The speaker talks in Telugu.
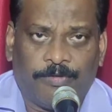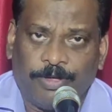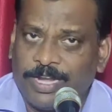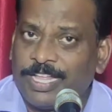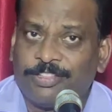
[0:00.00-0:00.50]

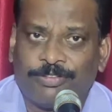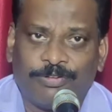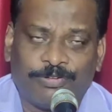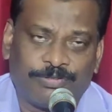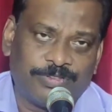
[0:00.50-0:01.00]

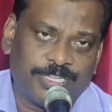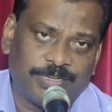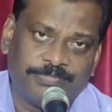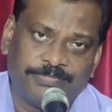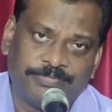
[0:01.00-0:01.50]
వారాంతంలోనికి
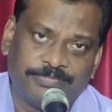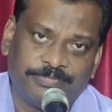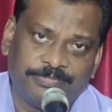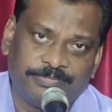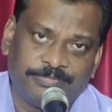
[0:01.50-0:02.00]
వచ్చాం
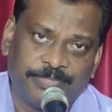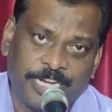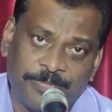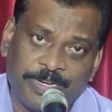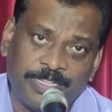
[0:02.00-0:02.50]

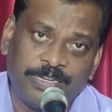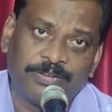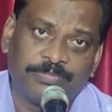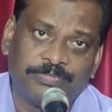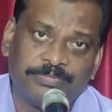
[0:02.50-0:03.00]
రేపటి దినం